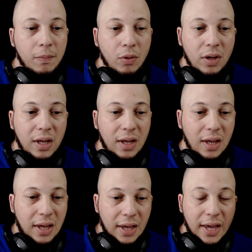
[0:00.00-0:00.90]
porque
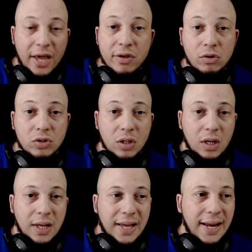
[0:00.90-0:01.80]
ellos
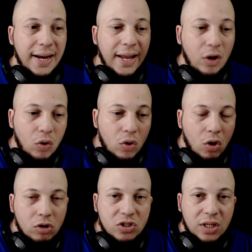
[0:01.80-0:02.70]

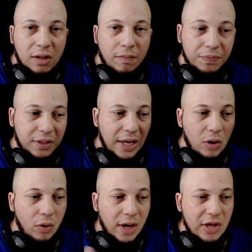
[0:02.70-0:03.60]
reconocen que
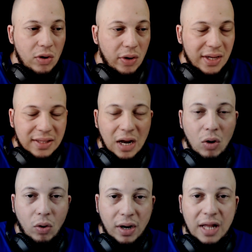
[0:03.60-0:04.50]
lo que ellos
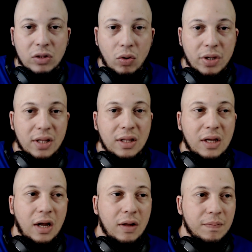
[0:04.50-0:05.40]
están logrando hoy en
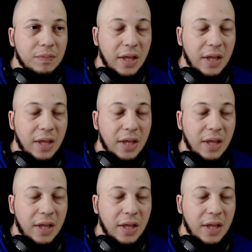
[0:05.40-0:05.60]
día,